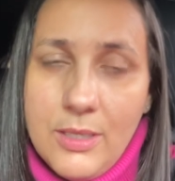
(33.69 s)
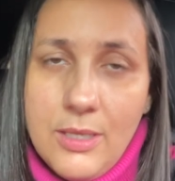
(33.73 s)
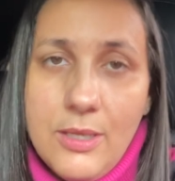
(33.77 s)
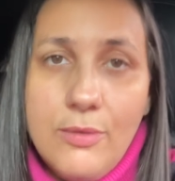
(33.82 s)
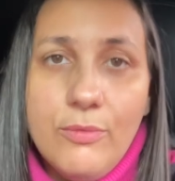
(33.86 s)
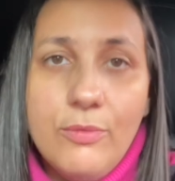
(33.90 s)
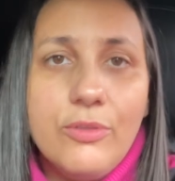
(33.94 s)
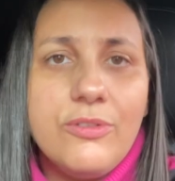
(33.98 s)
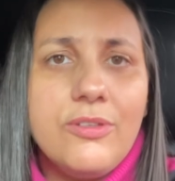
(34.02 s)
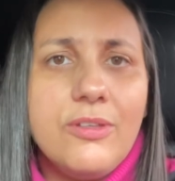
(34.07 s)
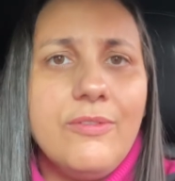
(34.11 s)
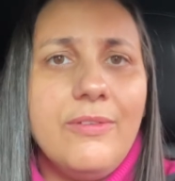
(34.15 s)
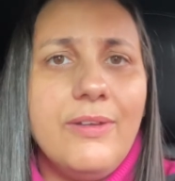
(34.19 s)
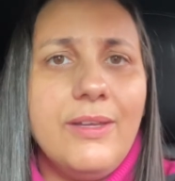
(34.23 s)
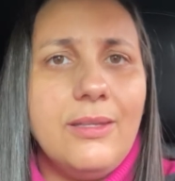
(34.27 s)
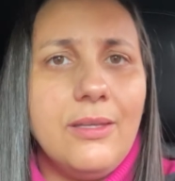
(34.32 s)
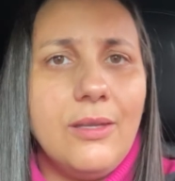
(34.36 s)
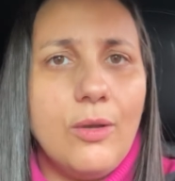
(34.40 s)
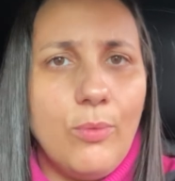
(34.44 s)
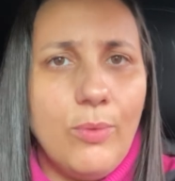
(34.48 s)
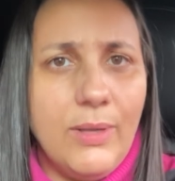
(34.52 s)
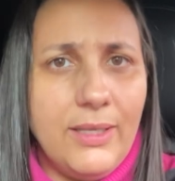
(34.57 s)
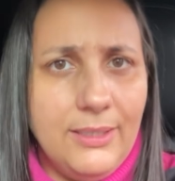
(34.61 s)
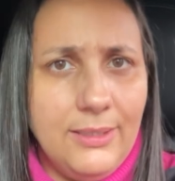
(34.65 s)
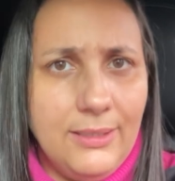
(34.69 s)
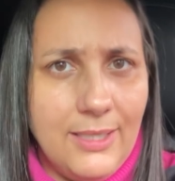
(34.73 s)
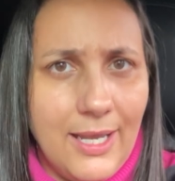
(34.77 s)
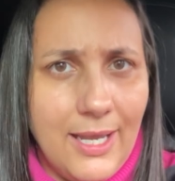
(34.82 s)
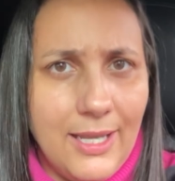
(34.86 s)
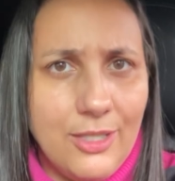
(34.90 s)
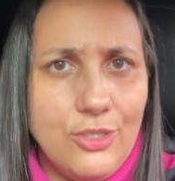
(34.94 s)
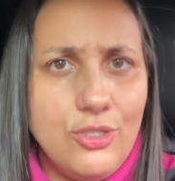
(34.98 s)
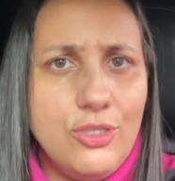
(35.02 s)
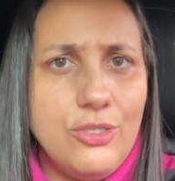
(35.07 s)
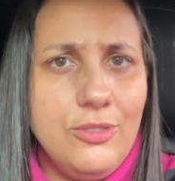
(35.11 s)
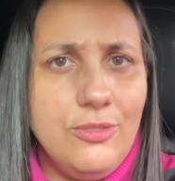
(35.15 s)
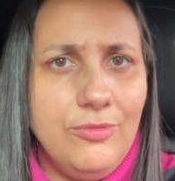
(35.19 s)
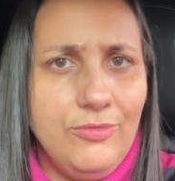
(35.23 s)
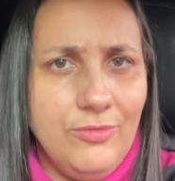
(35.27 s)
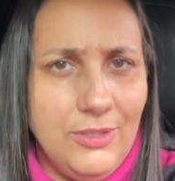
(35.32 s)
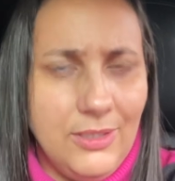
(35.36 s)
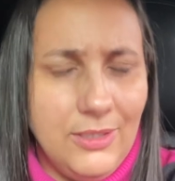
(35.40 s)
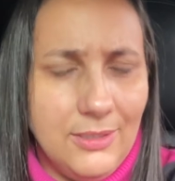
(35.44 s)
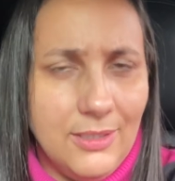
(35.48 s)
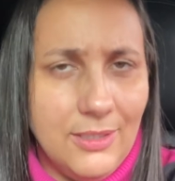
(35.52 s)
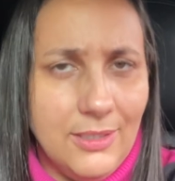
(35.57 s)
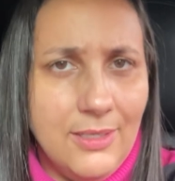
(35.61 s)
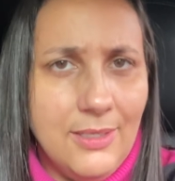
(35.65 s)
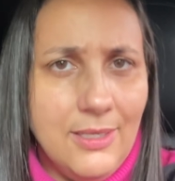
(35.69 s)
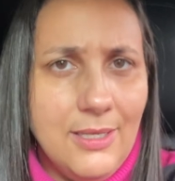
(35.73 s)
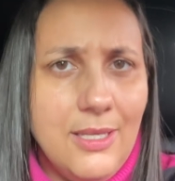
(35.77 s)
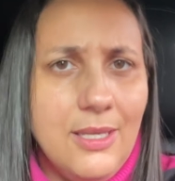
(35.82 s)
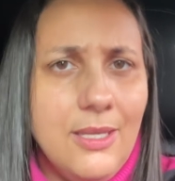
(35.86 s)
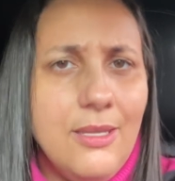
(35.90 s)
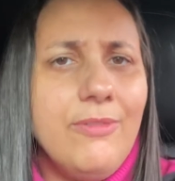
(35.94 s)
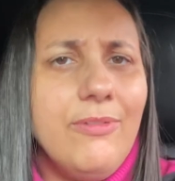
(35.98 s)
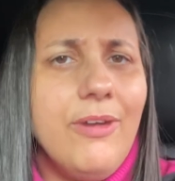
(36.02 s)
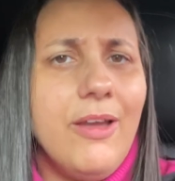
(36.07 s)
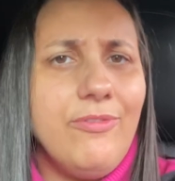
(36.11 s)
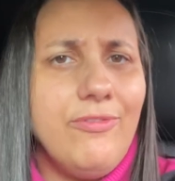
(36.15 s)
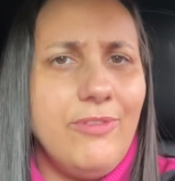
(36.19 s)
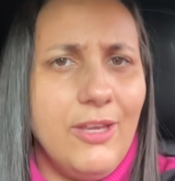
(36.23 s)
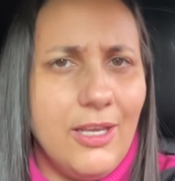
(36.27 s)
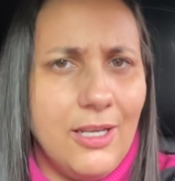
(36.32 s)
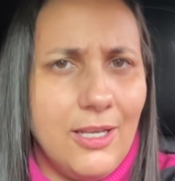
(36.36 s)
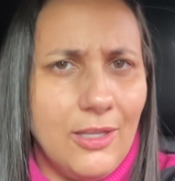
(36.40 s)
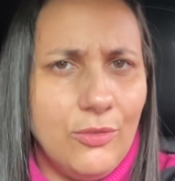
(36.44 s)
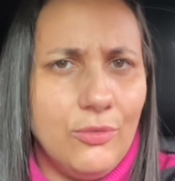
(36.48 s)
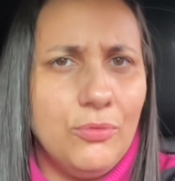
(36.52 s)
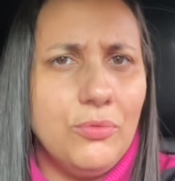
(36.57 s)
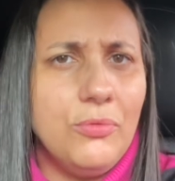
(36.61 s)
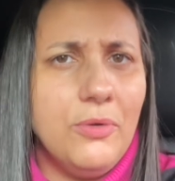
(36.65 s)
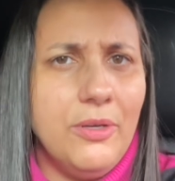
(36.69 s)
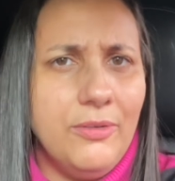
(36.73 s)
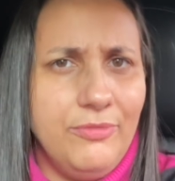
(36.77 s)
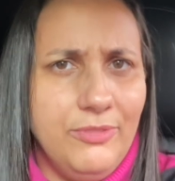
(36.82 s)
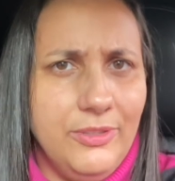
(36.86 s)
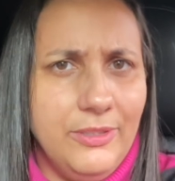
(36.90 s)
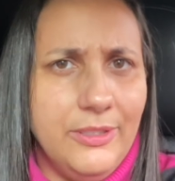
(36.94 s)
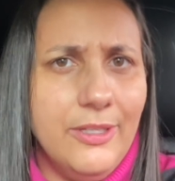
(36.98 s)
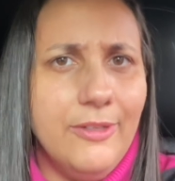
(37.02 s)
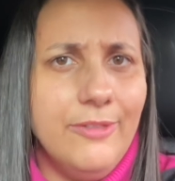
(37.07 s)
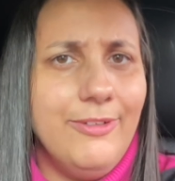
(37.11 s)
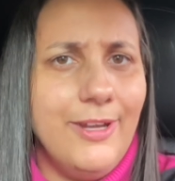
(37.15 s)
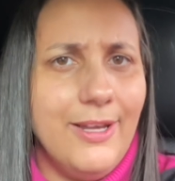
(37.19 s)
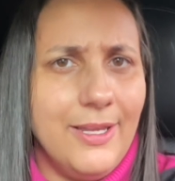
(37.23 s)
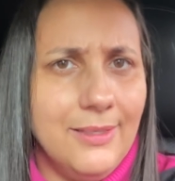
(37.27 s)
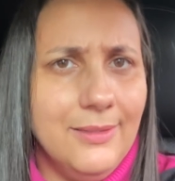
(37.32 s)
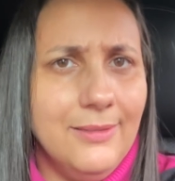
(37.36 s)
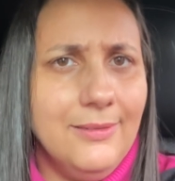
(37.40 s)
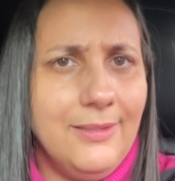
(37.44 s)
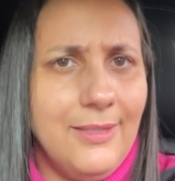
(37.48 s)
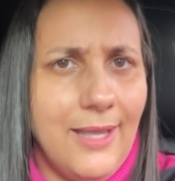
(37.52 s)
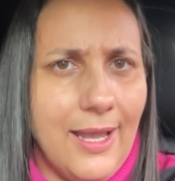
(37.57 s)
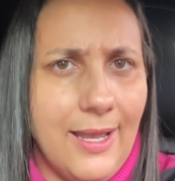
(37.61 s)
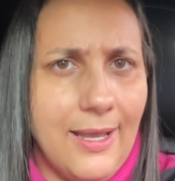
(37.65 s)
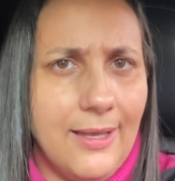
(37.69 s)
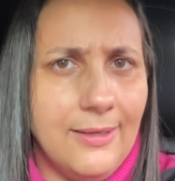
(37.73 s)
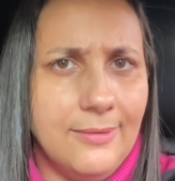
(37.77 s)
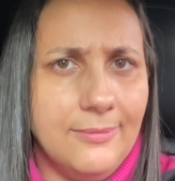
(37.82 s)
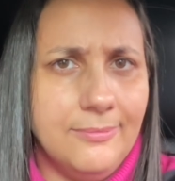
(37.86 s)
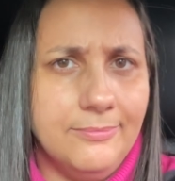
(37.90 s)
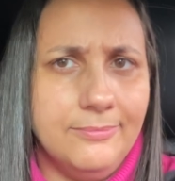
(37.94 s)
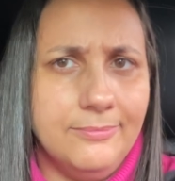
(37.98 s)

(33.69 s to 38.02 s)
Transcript: E você vai ter qualidade de vida e vai ver que a sua vida vai andar.